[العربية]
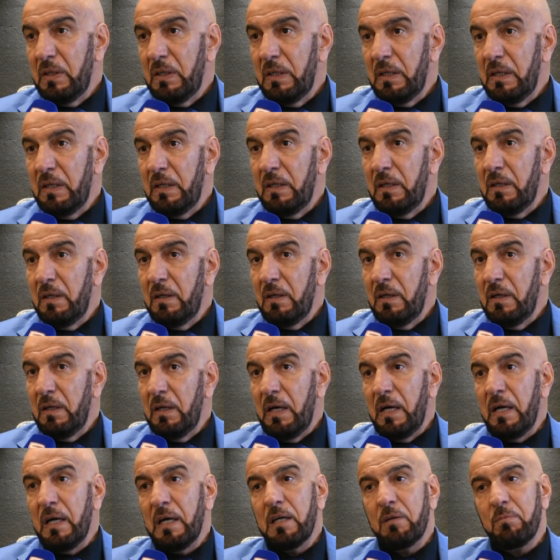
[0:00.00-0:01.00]
اخر آه، مباراه
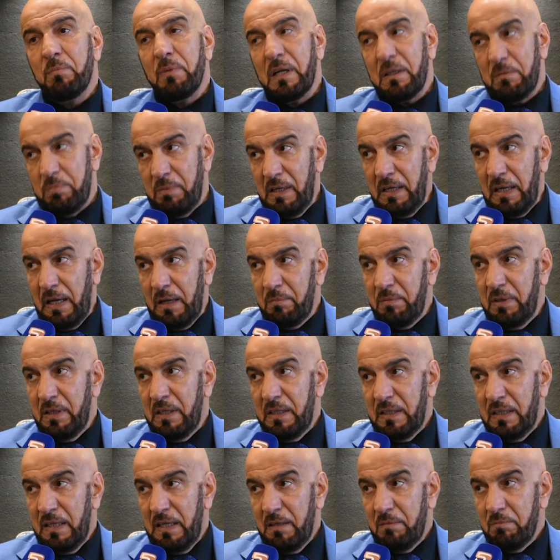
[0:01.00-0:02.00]
اخر مباراه ما
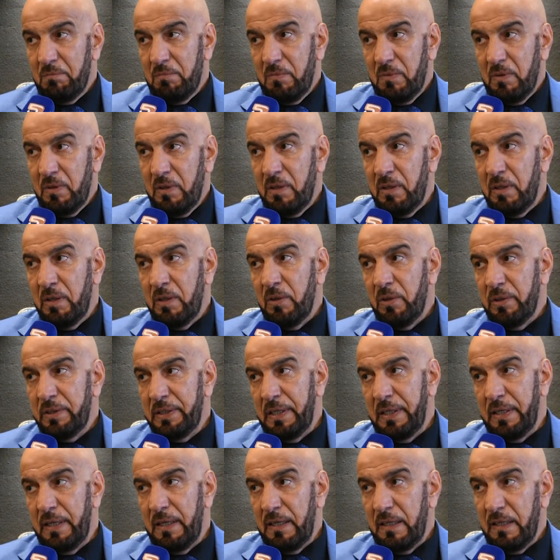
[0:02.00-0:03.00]
لعبناها نعم آه،
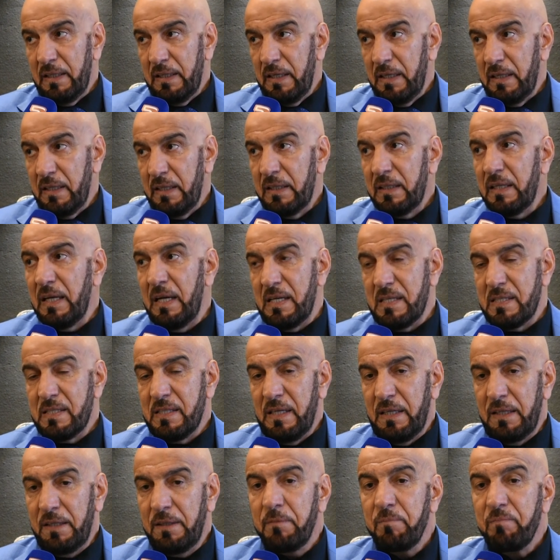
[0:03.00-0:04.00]
هدينا الكاس
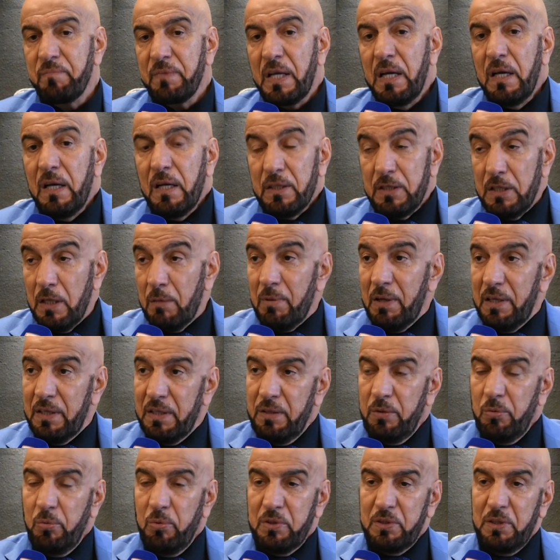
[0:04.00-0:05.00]
يعني
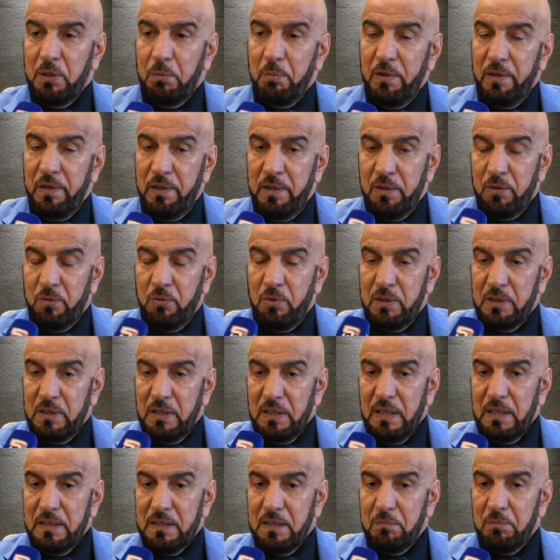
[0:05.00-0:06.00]
طبعا هو طبعا كره
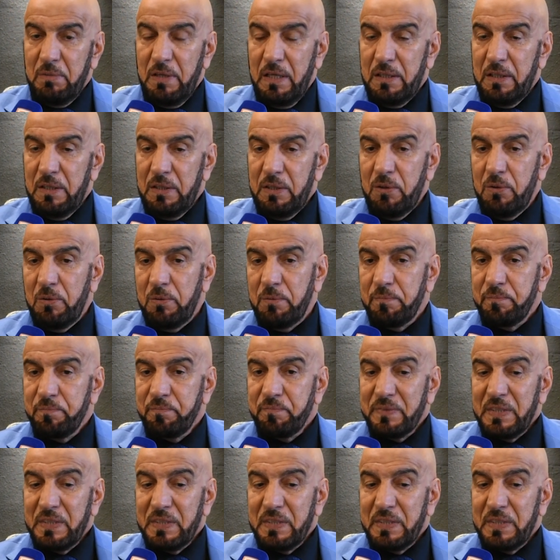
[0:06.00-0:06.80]
القدم لكنه